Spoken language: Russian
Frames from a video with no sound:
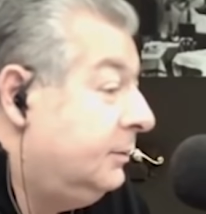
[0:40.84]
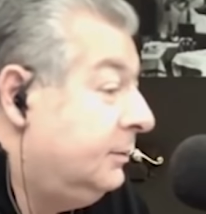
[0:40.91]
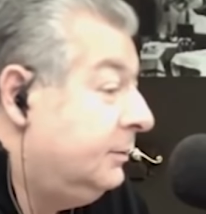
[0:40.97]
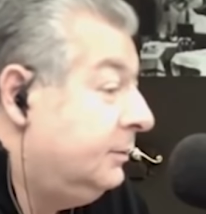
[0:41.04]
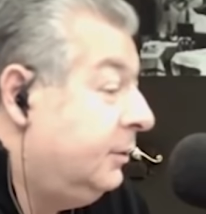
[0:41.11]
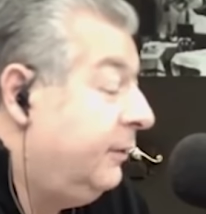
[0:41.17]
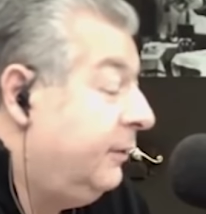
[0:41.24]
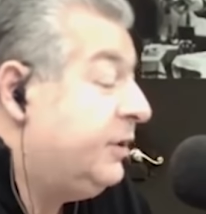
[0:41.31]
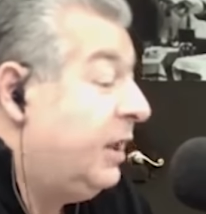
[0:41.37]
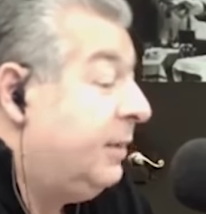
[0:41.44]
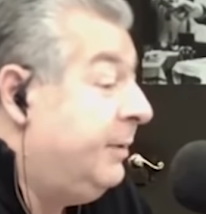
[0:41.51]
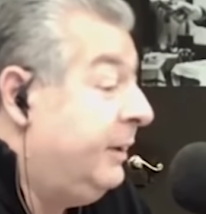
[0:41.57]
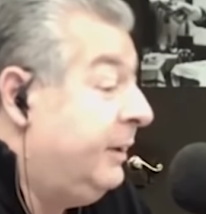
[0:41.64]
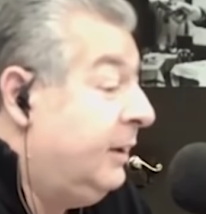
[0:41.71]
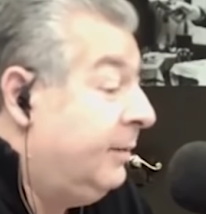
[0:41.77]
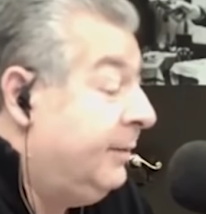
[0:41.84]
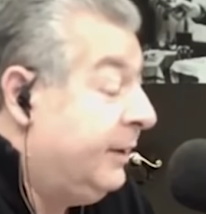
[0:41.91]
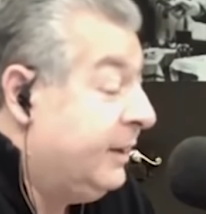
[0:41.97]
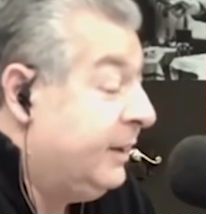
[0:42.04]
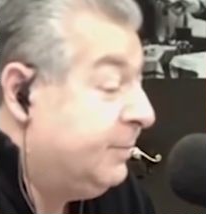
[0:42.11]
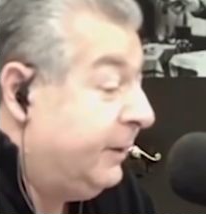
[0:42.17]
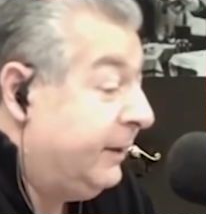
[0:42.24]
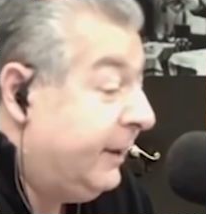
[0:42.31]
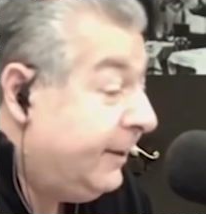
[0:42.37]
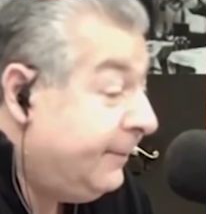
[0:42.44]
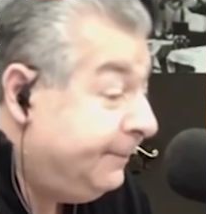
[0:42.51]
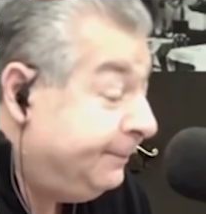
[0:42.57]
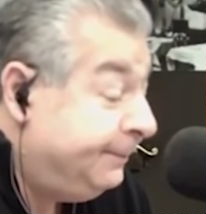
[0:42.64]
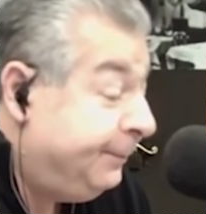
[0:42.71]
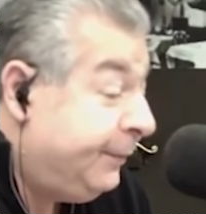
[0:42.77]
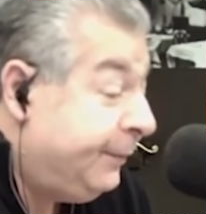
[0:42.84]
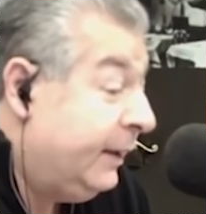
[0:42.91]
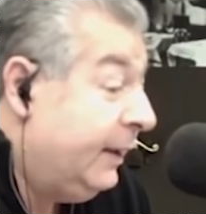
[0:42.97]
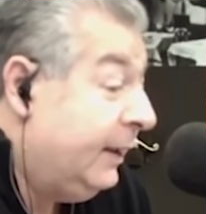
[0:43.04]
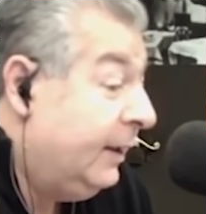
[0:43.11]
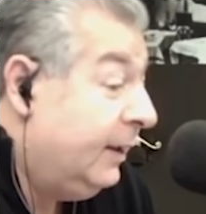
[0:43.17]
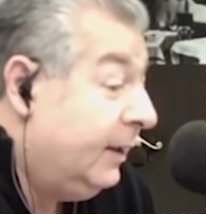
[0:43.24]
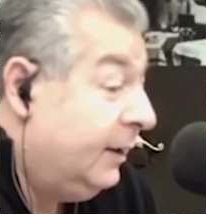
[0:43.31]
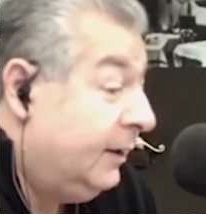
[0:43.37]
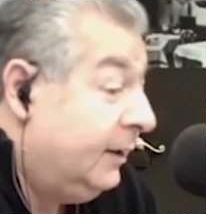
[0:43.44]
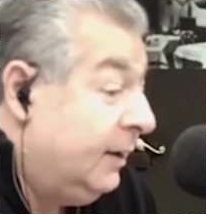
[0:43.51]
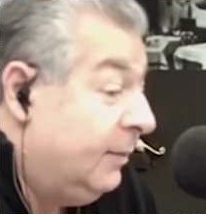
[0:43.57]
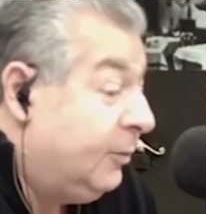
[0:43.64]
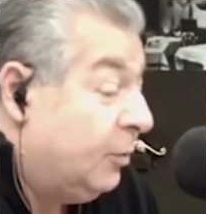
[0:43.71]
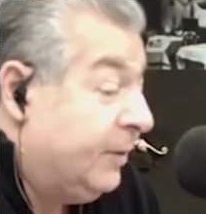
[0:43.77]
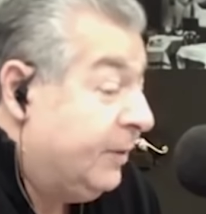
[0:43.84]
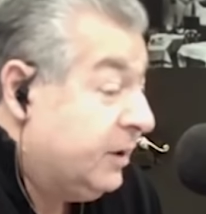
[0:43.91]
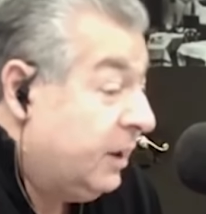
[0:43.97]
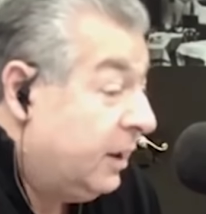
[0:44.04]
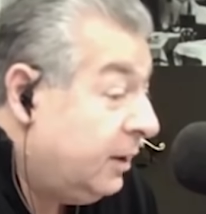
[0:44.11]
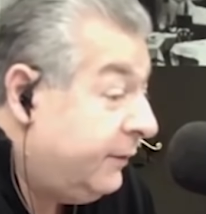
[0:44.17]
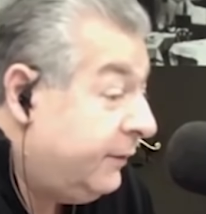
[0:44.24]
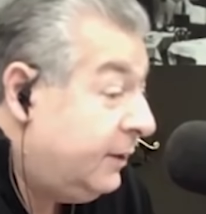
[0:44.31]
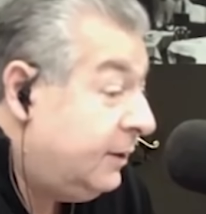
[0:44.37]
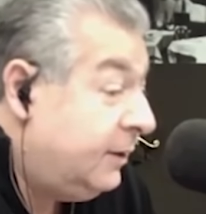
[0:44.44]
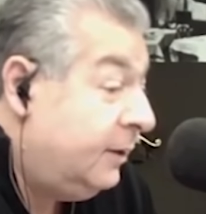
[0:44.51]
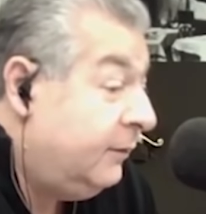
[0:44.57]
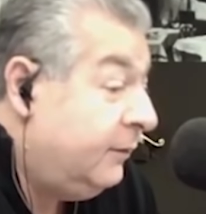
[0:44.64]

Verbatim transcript: Уважаемые дамы и господа, добро пожаловать